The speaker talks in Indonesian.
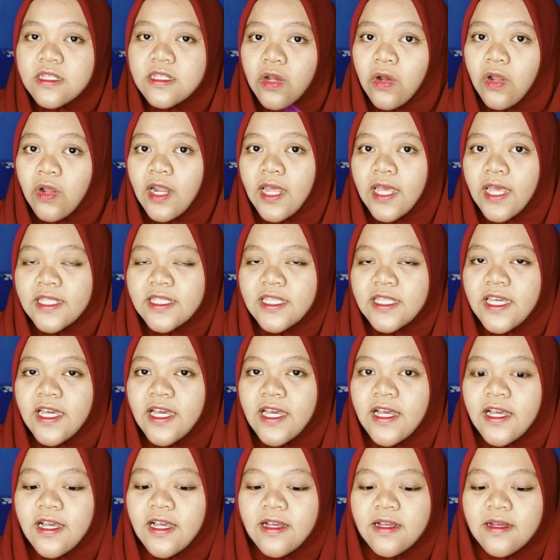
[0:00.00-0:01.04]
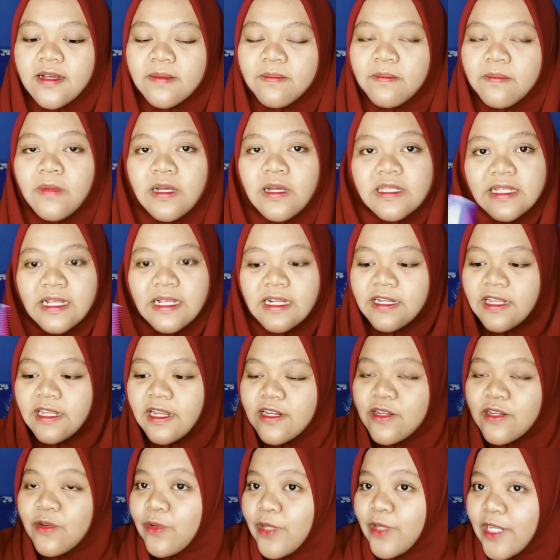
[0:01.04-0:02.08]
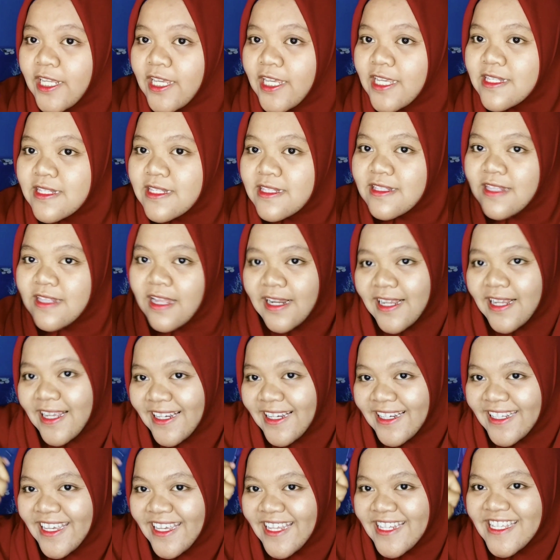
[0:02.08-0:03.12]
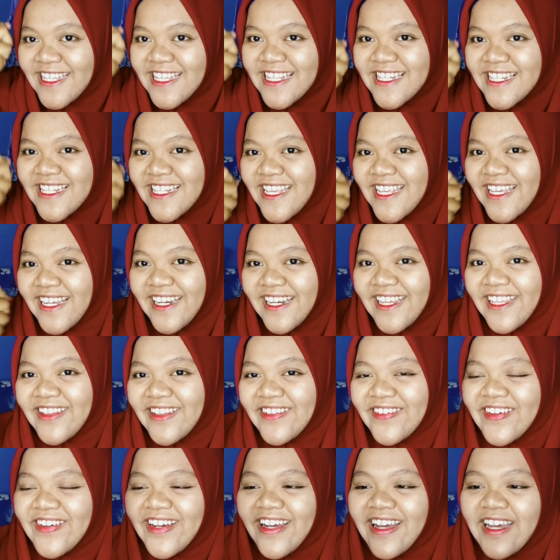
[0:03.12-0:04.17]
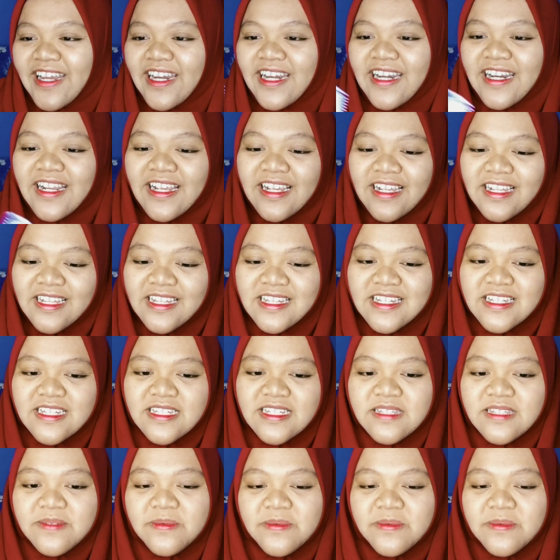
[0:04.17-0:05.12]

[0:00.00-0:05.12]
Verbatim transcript: sekolahnya bos kalian nulis kalian nyisir gitu kan jadi iya,